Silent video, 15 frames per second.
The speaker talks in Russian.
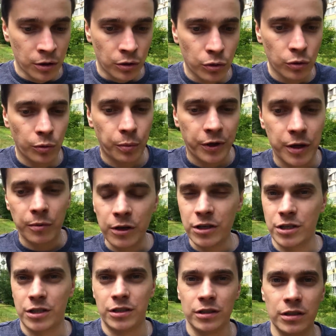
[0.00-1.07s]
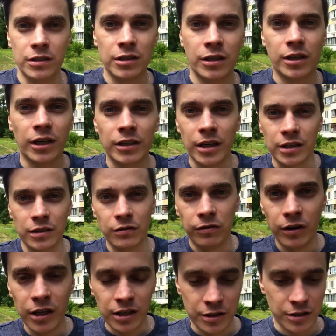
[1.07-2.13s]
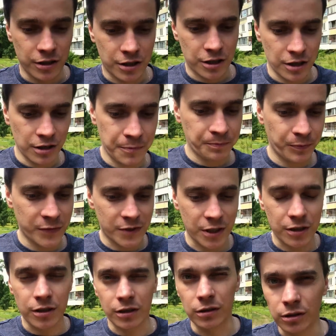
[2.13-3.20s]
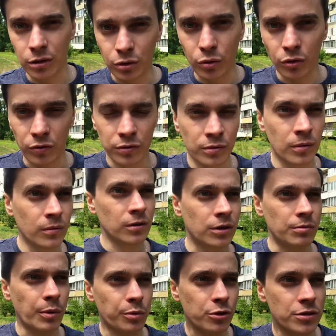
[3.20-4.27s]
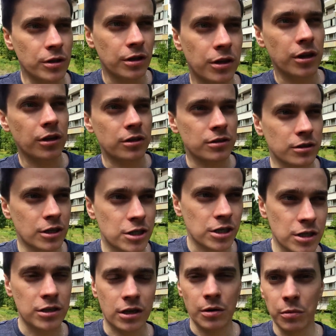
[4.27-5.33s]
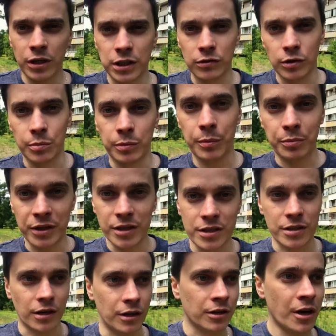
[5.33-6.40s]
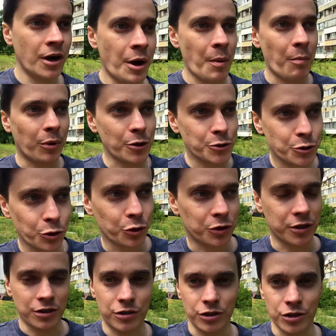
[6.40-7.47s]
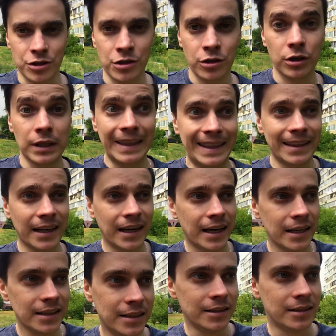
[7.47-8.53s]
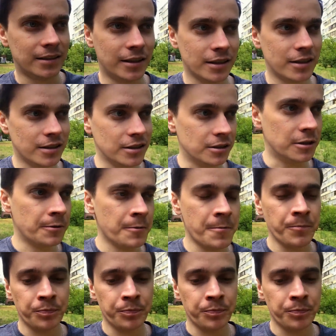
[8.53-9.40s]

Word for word: ну, понимаешь, ты никогда не вылезешь с этих долгов. Тебе просто надо начать зарабатывать по 50, по 100 тысяч. Находить такие